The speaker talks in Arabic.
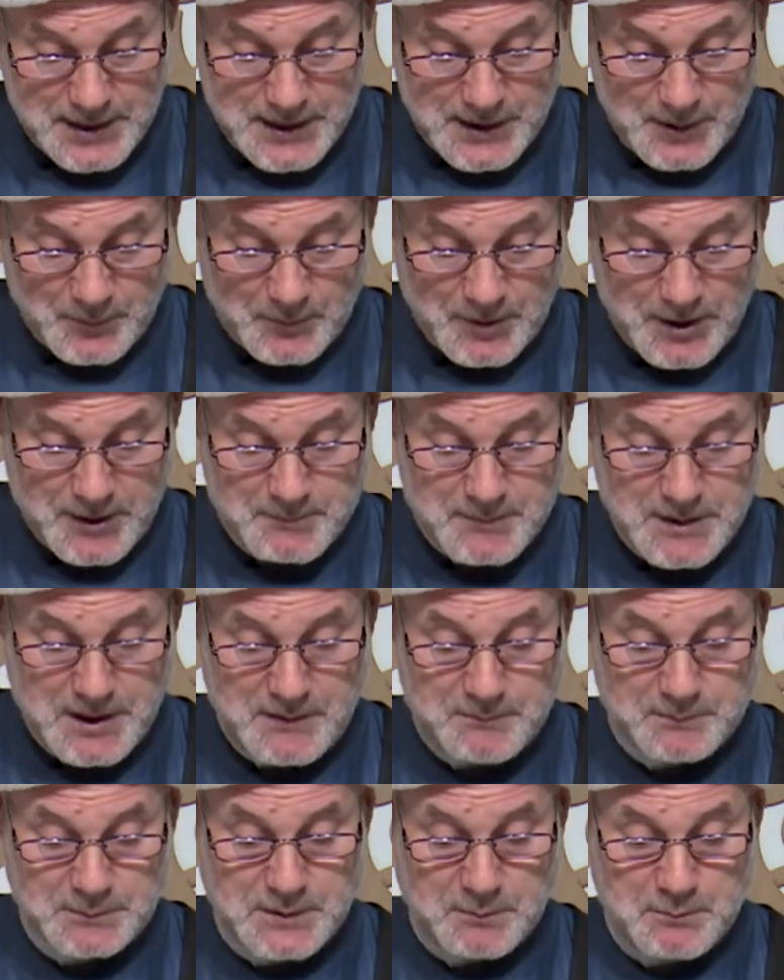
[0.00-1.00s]
وإما
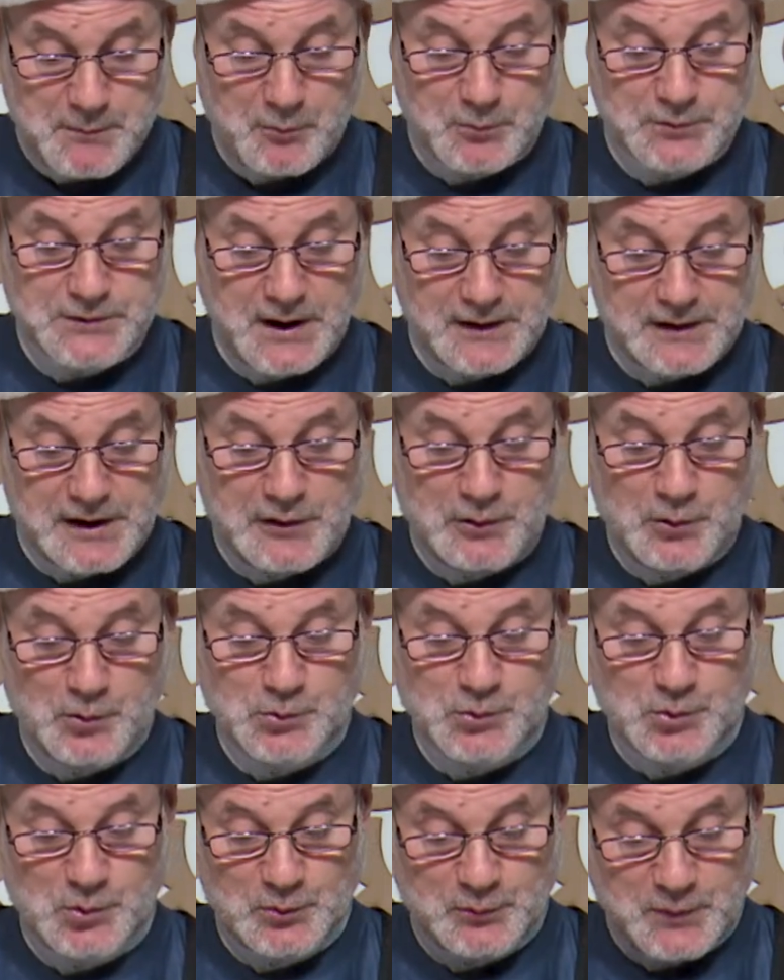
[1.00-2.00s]
أن نمت على
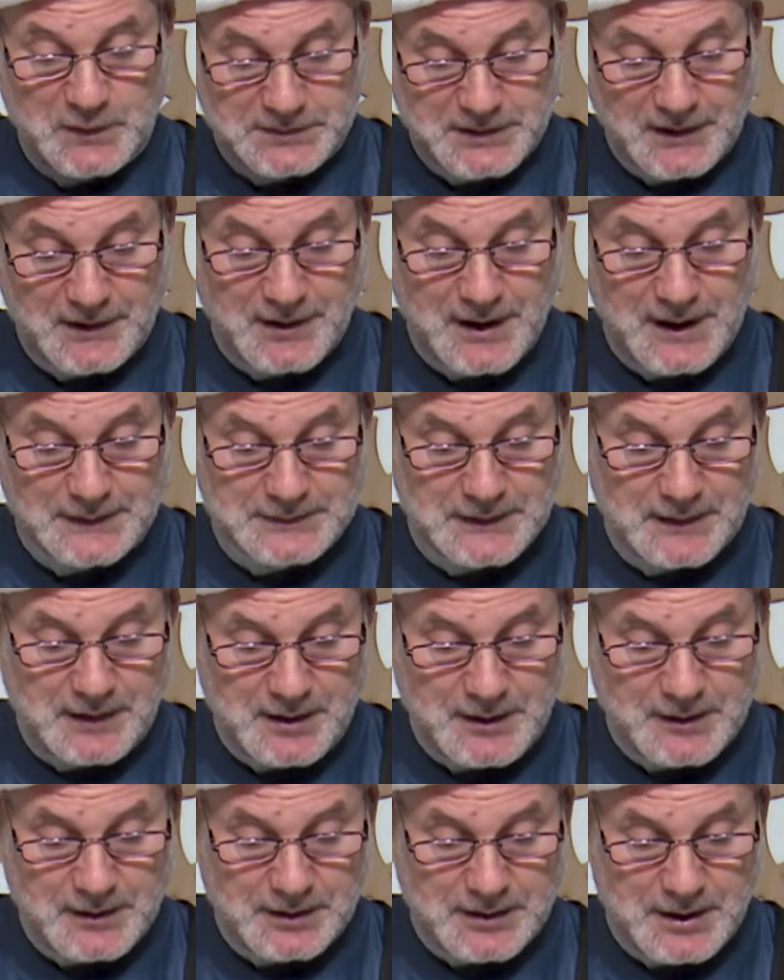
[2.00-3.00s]
الحصول فتنقطع
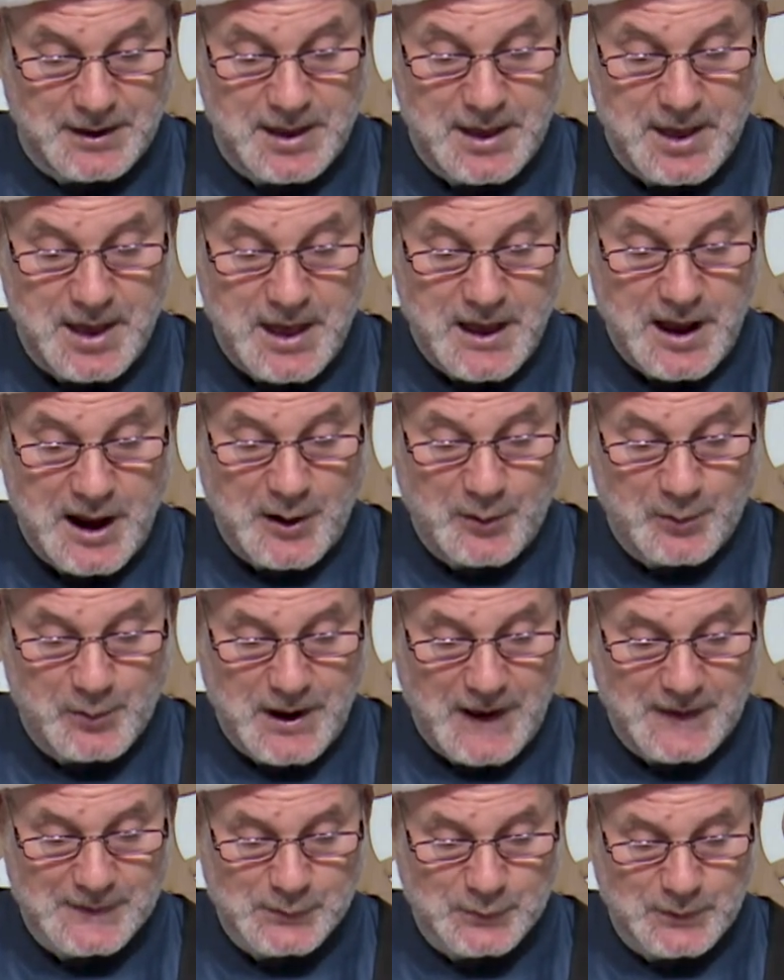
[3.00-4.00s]
الحركة أو
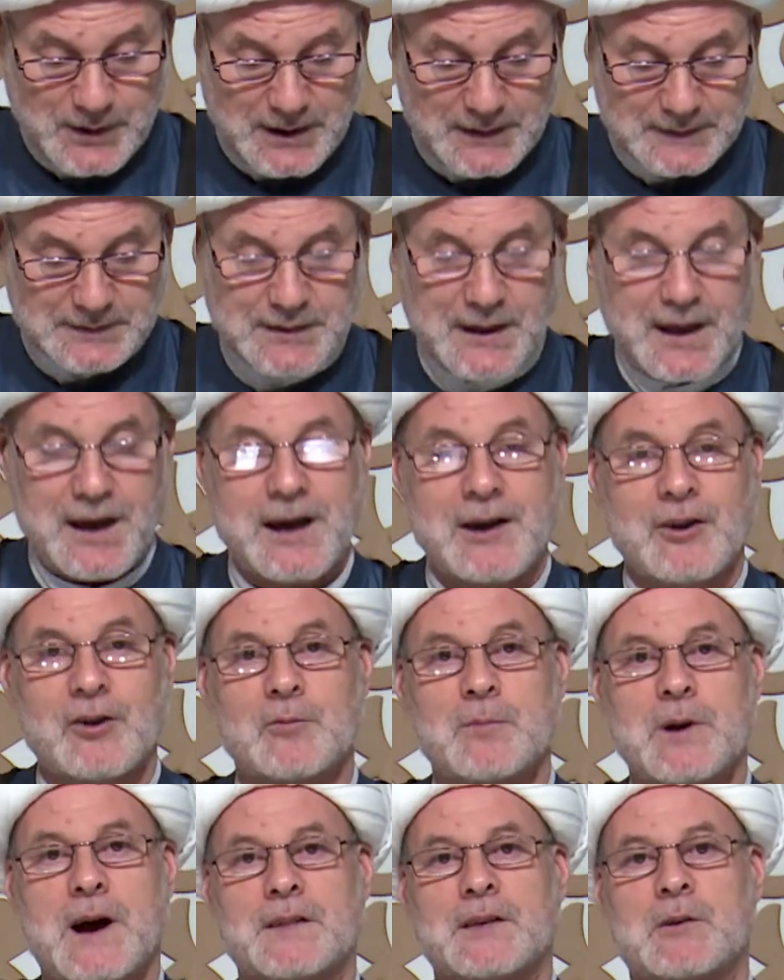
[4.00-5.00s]
يحصل على
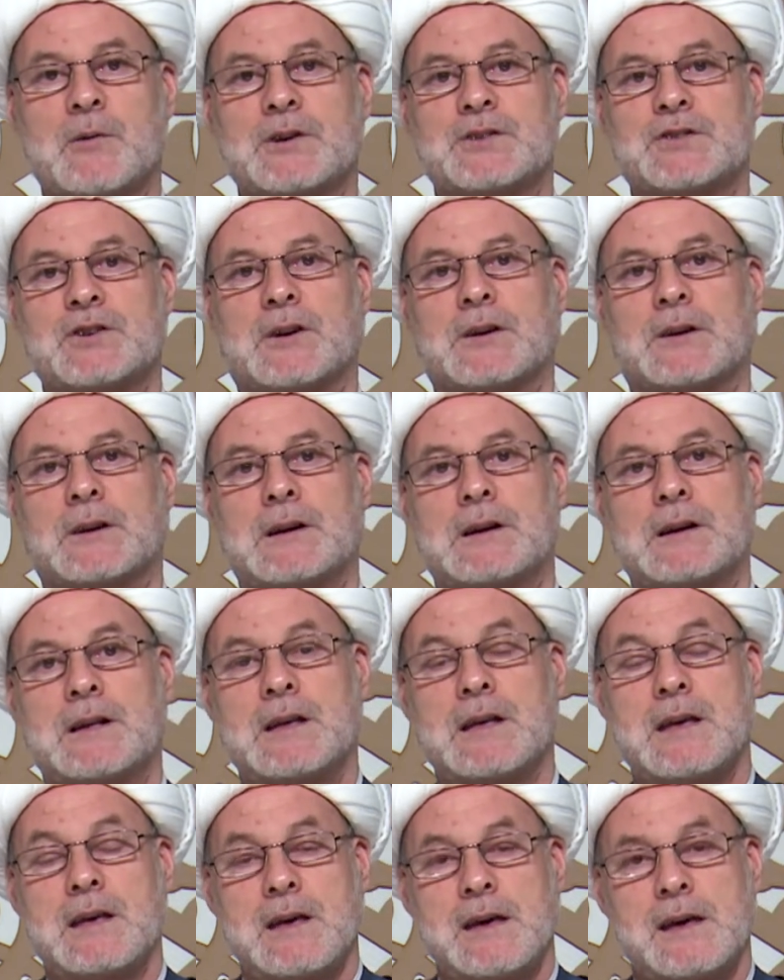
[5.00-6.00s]
التعاقب هذا هو الشق
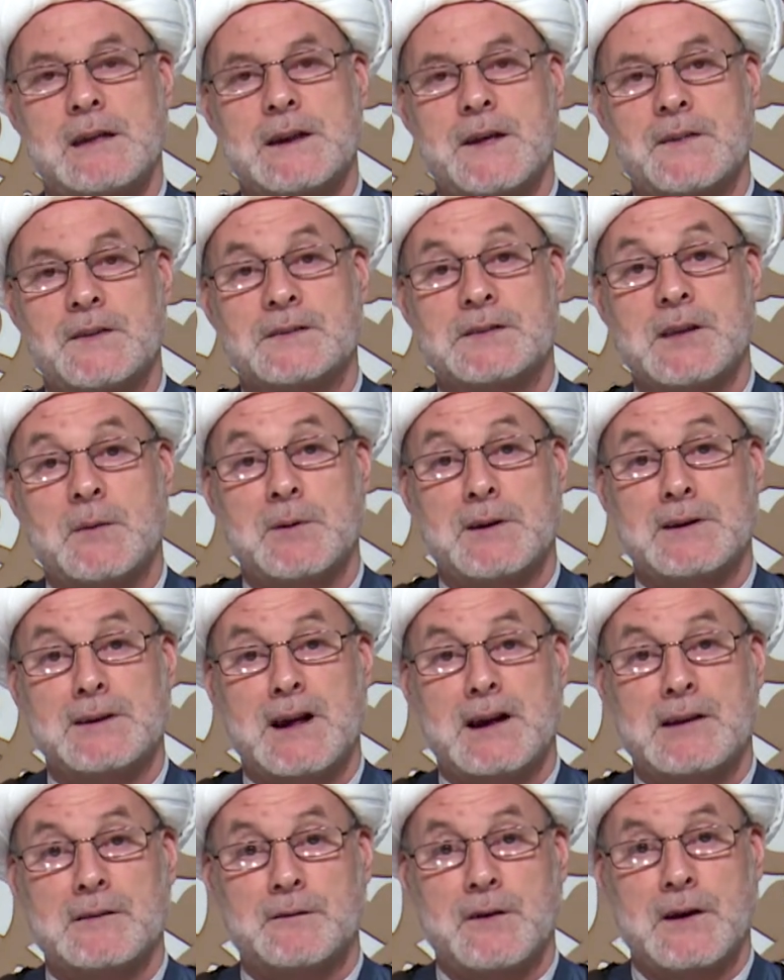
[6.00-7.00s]
الذي
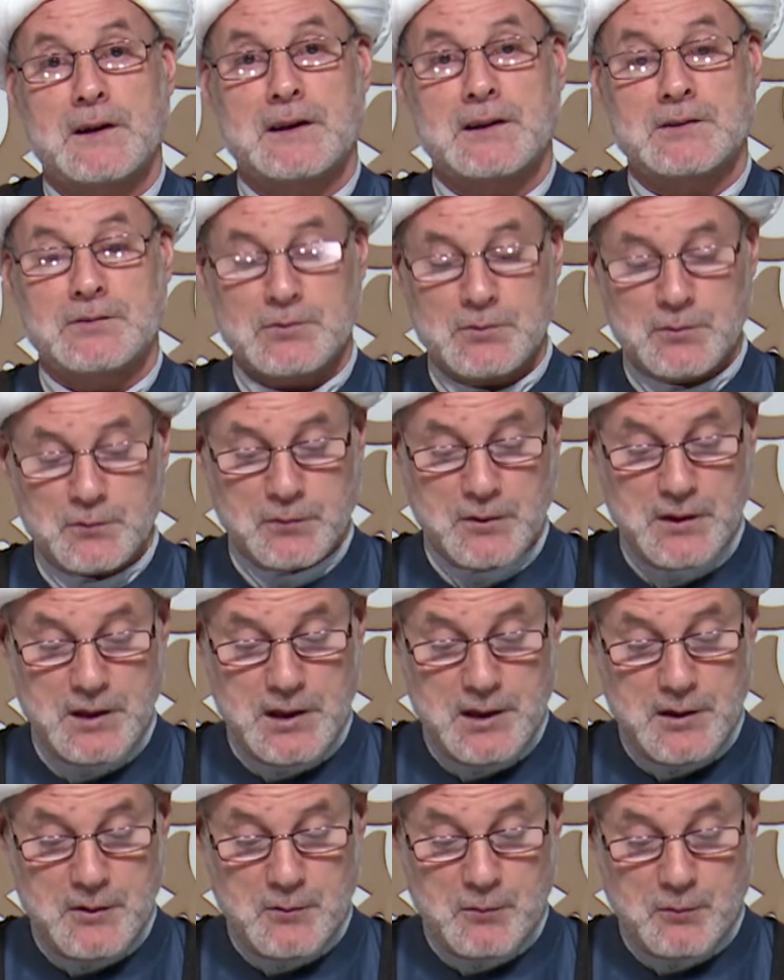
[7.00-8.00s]
تبناه الفيلسوف
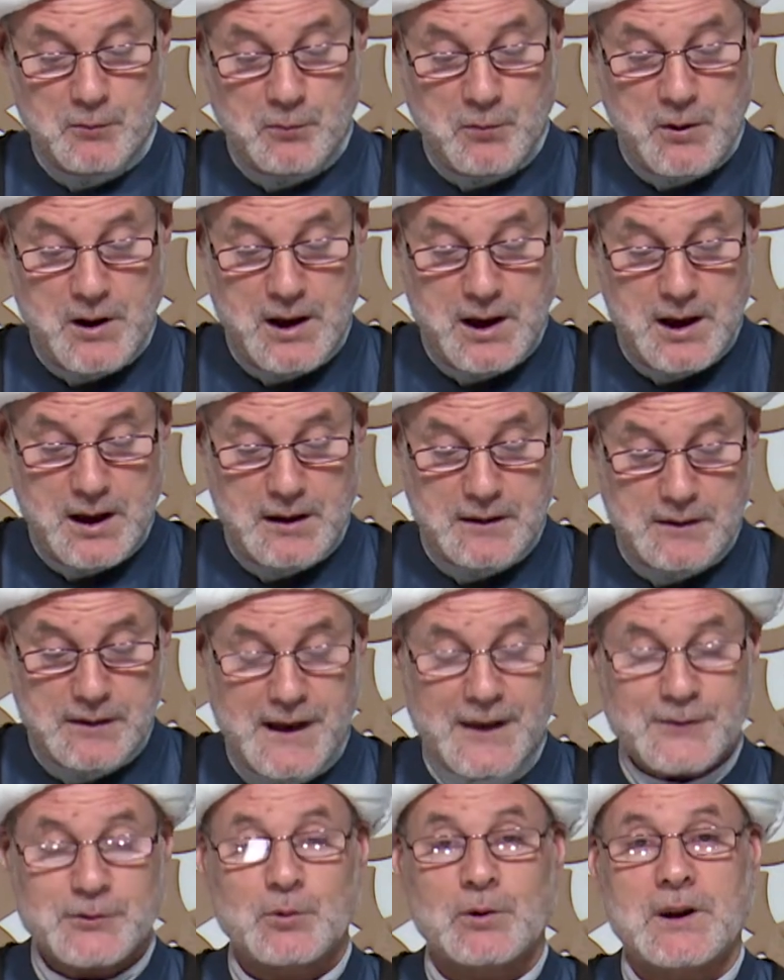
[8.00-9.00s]

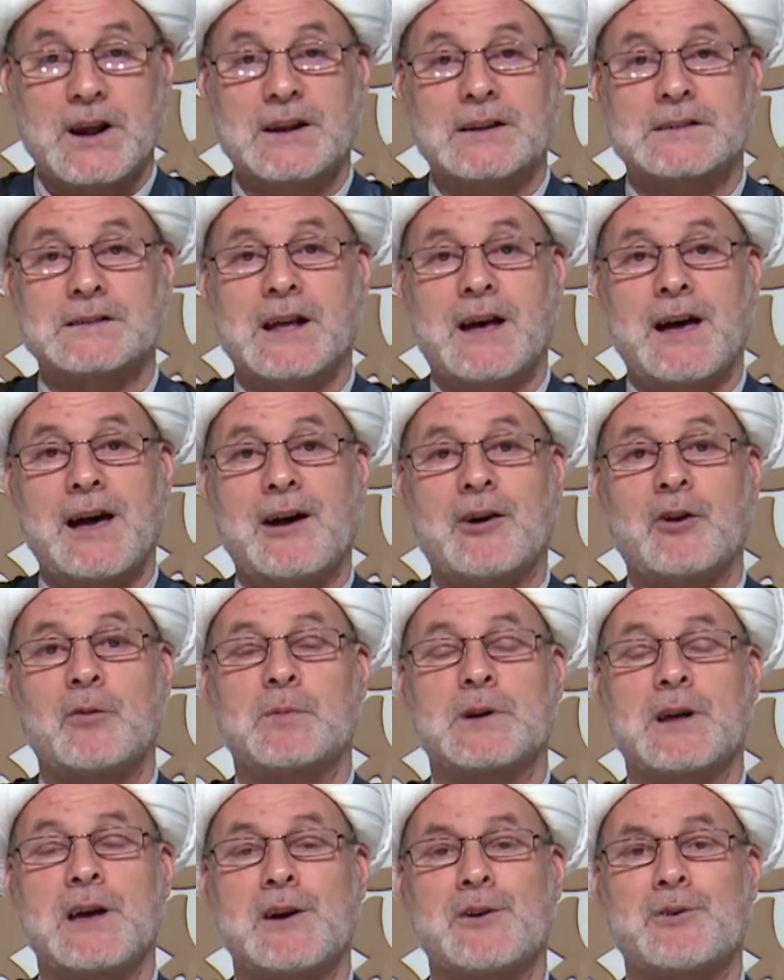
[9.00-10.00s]
ويحصل على
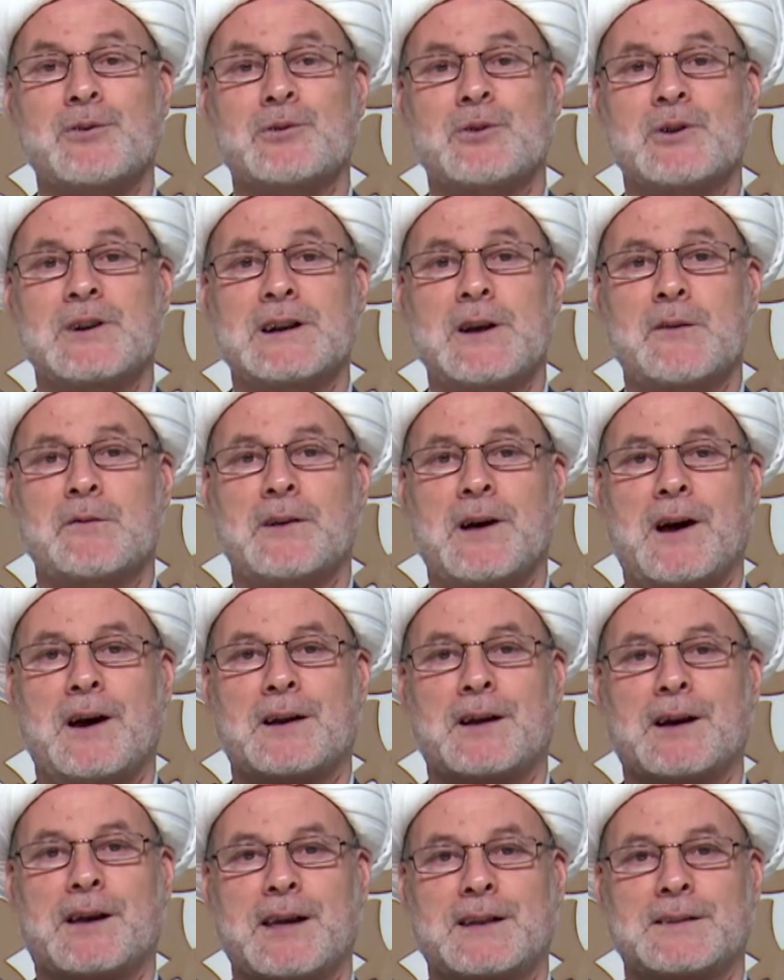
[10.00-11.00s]
التعاقب لا يكون إلا في
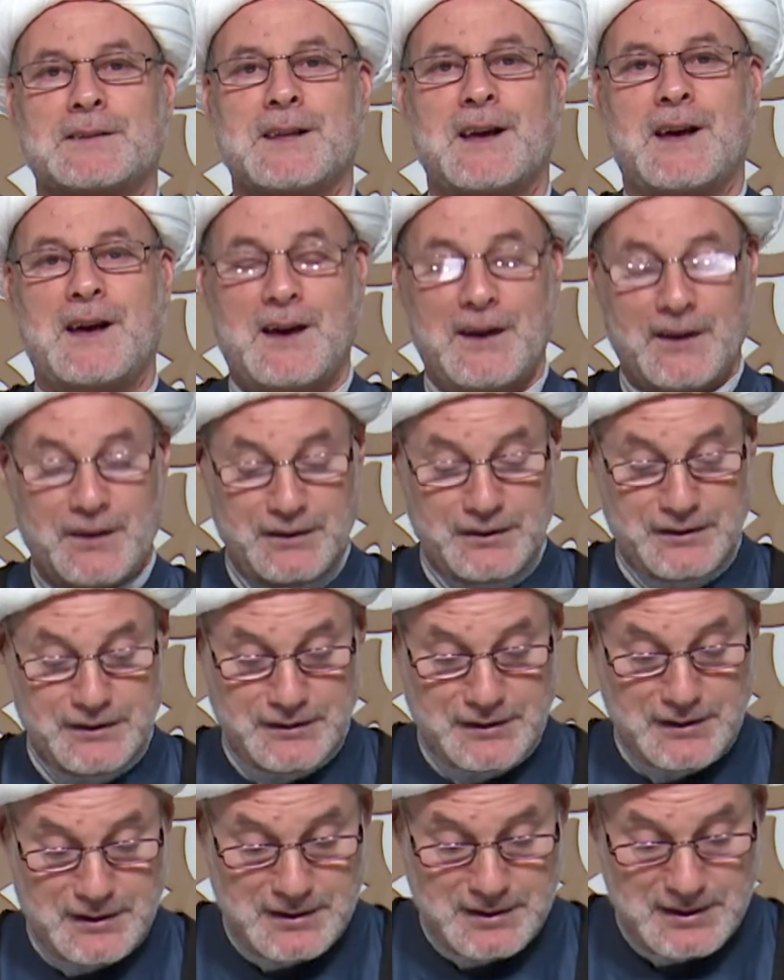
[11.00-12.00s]
الحركة الدائرية